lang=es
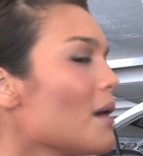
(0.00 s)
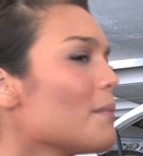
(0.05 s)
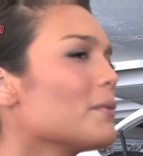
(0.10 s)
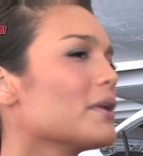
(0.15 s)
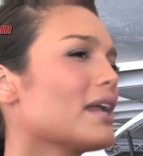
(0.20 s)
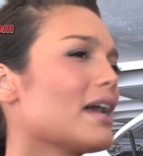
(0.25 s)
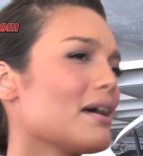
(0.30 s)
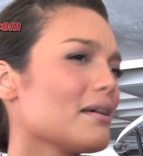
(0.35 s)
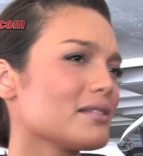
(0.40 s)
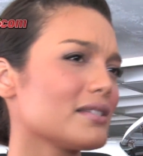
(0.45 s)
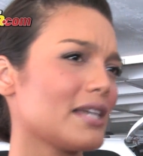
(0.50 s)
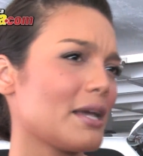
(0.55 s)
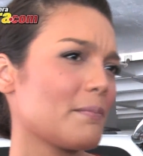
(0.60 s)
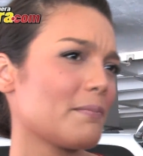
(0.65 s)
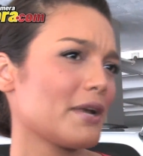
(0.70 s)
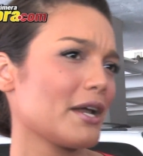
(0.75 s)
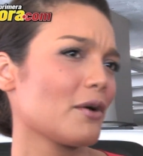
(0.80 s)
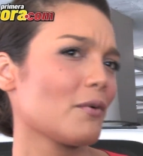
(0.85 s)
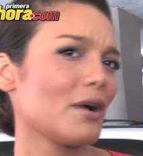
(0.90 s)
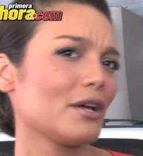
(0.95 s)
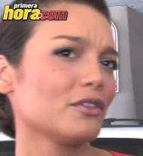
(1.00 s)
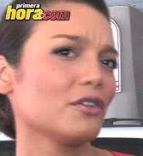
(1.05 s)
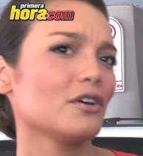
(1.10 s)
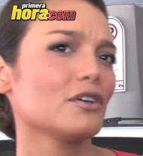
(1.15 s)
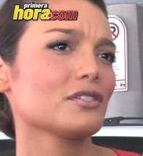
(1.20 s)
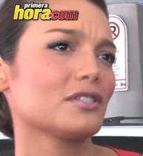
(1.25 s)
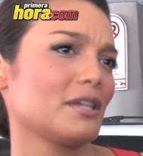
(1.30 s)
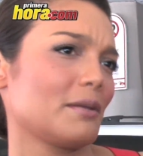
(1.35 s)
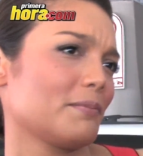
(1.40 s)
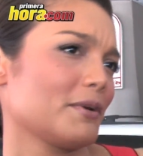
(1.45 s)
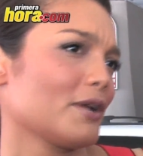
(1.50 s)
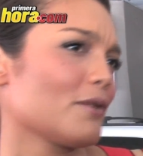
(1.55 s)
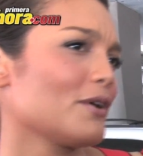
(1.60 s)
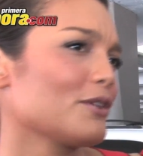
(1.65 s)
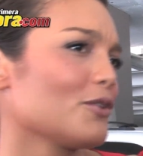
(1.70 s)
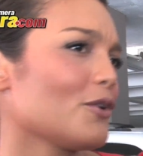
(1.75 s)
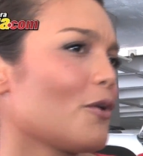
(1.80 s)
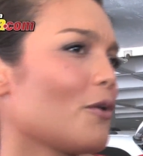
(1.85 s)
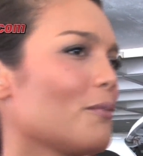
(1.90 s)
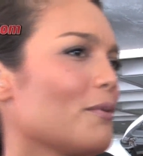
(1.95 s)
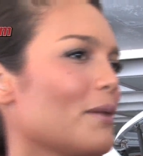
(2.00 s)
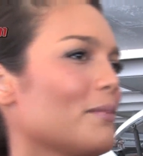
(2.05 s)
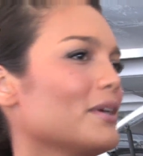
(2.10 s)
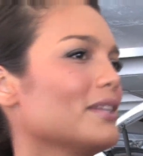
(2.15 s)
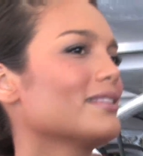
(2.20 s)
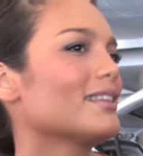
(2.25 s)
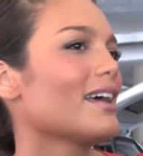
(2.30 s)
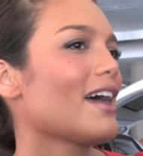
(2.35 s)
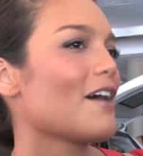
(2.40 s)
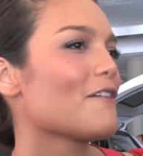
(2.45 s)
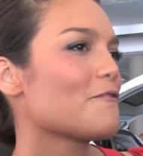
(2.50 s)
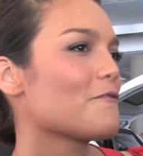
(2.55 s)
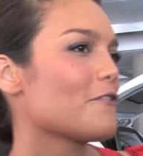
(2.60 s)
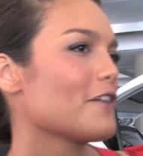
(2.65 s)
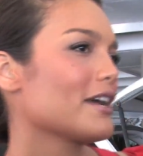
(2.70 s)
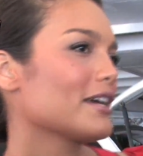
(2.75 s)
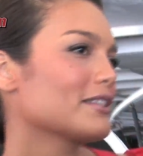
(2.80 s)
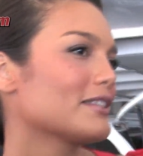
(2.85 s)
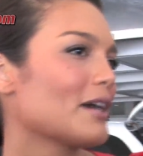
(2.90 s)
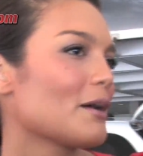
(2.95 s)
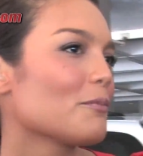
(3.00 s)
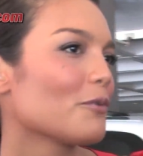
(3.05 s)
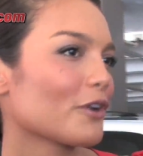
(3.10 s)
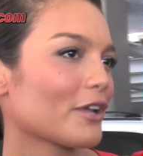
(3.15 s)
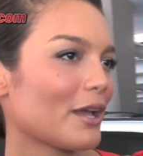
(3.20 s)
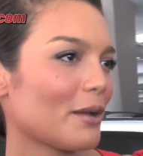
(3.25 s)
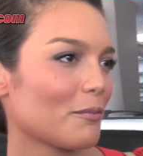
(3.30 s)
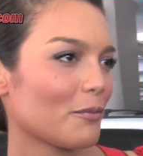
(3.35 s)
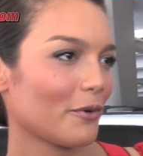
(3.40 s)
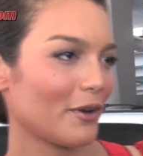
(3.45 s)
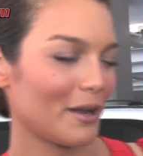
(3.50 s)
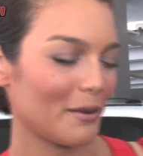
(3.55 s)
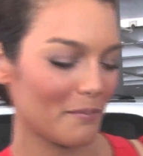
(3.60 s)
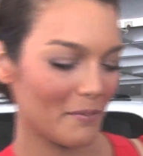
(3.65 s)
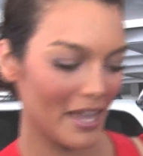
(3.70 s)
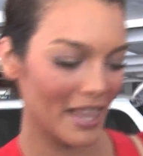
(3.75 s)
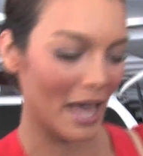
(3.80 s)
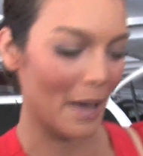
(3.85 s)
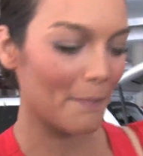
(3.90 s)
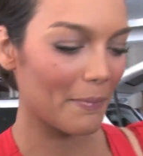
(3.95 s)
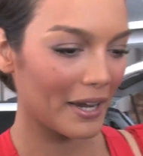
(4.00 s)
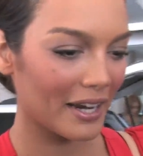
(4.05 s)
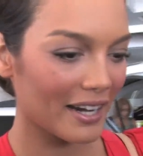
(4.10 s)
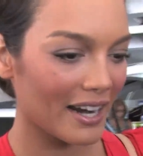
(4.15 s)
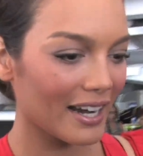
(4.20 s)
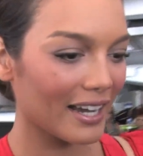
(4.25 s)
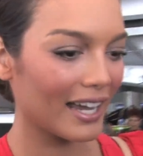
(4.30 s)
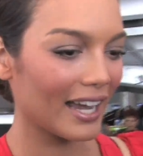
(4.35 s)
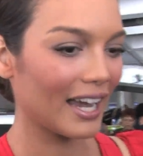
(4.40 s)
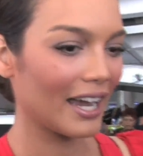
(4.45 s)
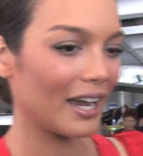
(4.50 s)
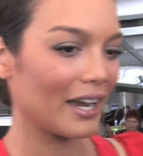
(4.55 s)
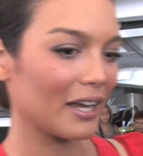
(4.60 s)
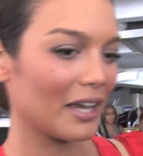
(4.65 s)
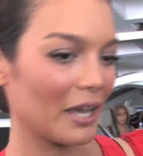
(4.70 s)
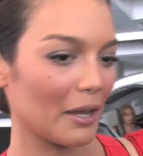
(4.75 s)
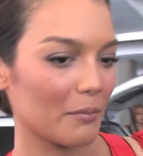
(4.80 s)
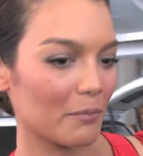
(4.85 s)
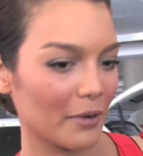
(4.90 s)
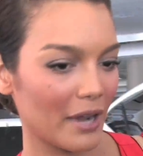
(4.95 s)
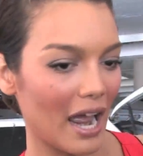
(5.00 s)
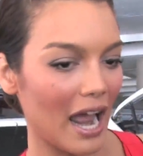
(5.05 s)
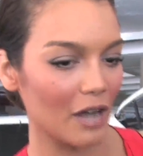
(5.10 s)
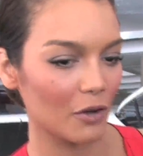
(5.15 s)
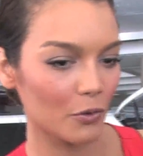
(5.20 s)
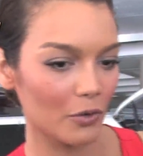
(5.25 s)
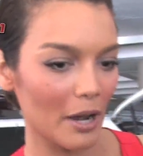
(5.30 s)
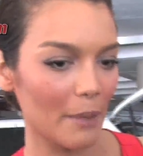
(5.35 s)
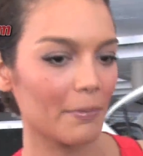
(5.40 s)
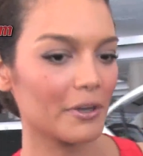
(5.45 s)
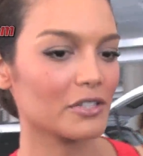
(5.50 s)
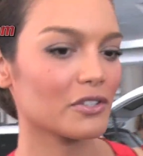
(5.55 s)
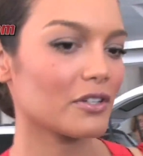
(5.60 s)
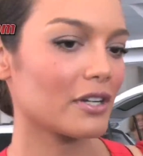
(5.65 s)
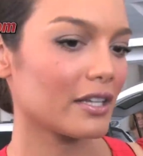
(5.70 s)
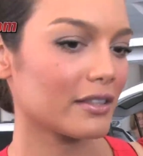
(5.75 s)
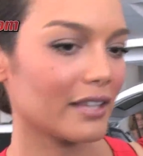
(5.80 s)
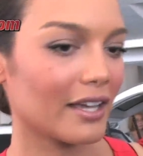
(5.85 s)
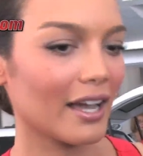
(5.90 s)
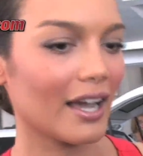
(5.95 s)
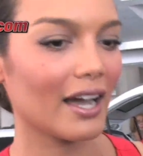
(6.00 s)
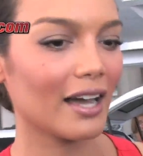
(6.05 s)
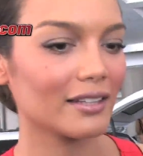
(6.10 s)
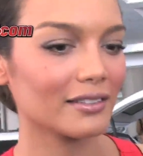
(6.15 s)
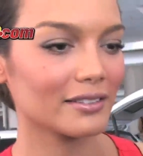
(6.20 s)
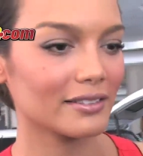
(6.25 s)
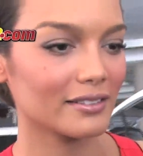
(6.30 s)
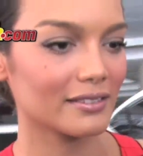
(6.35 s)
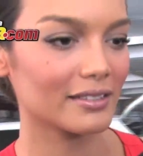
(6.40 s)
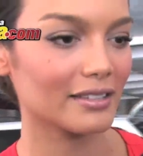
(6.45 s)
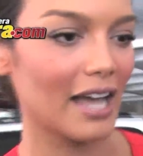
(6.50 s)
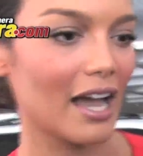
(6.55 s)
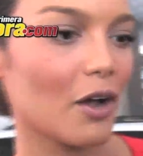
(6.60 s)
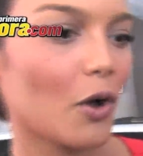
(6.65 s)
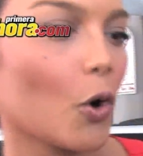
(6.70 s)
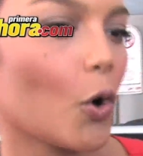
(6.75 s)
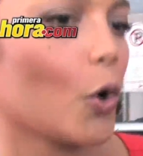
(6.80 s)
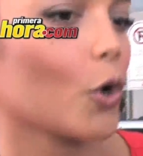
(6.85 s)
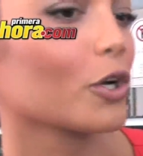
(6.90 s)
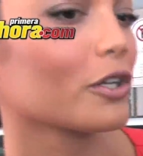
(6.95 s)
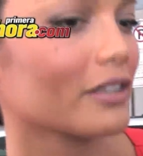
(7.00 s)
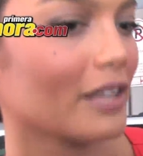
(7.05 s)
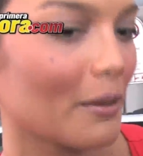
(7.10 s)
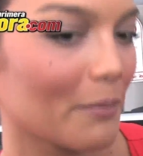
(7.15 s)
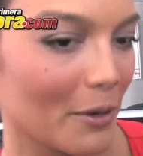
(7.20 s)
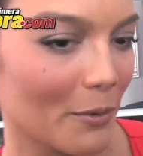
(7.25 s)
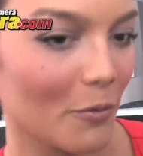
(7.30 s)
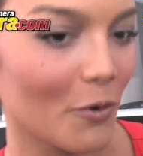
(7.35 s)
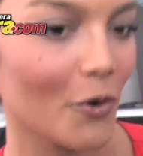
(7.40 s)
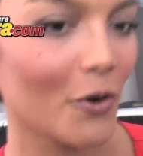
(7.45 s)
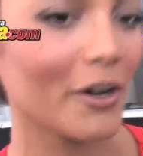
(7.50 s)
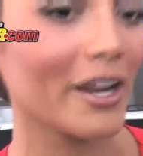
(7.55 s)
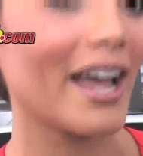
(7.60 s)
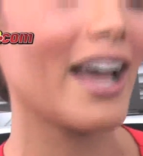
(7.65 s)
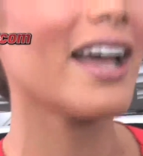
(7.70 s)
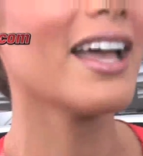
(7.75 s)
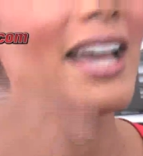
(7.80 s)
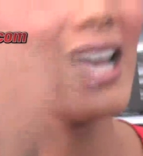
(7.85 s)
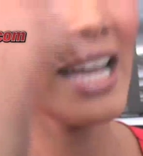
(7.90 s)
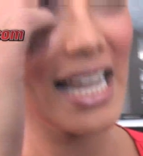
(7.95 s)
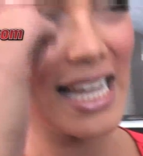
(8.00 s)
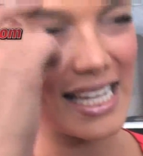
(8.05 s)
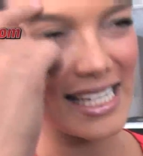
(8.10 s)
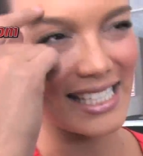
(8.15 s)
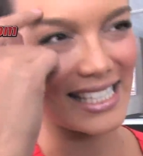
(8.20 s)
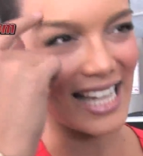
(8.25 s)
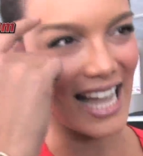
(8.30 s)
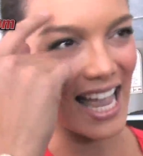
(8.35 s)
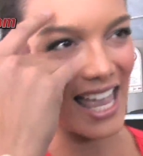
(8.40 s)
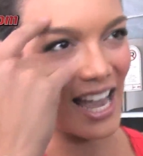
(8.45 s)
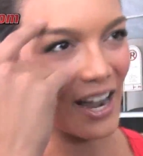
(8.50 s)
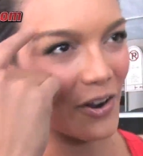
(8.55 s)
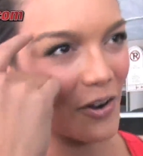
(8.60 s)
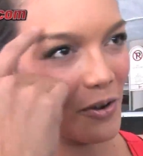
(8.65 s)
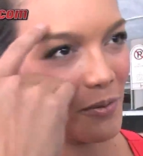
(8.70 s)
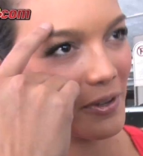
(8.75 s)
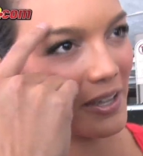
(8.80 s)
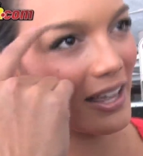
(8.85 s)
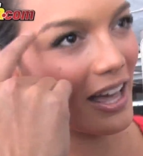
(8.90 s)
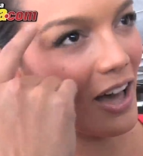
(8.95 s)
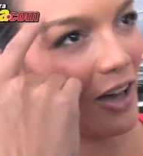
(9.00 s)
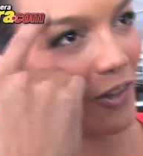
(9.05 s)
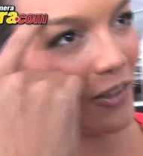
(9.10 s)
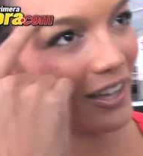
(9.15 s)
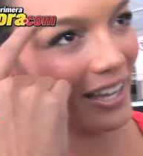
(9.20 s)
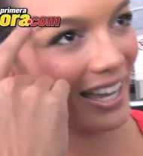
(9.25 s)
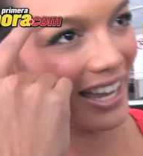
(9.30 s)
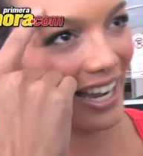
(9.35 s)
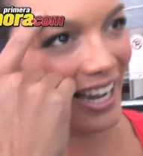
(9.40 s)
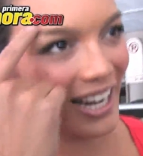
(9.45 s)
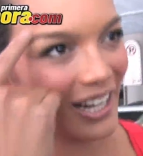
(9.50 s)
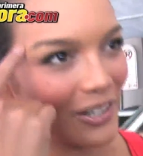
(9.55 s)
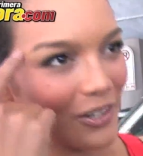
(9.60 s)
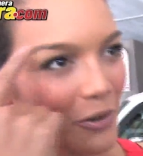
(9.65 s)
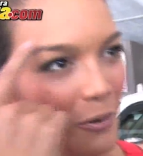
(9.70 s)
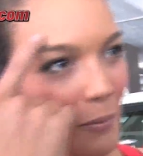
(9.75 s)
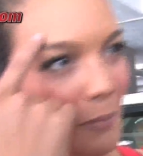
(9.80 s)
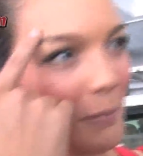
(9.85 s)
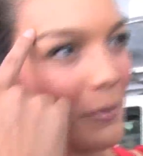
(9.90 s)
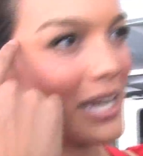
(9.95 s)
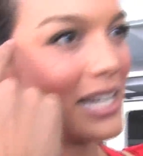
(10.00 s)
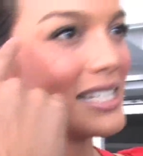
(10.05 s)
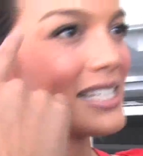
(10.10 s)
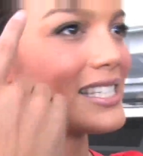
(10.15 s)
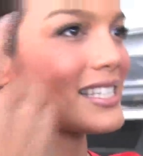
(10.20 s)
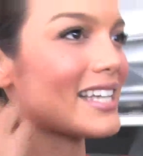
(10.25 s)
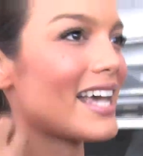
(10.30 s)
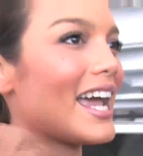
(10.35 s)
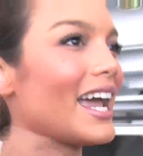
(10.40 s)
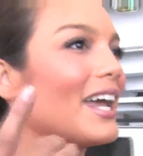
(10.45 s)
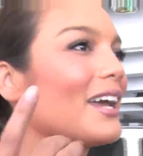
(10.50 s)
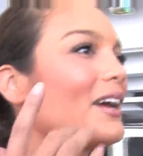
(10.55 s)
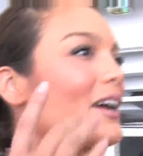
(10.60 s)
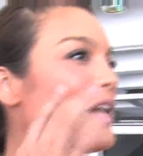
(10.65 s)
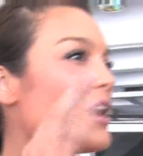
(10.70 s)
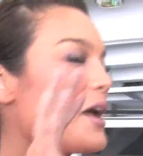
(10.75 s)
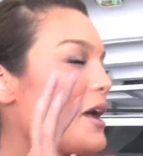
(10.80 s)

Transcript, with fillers: Mira, siempre y cuando, siempre y cuando obviamente afecta porque pues me da pena que, que pues algunas personas tengan tan corta memoria y se hayan olvidado de que en el 2000 2006,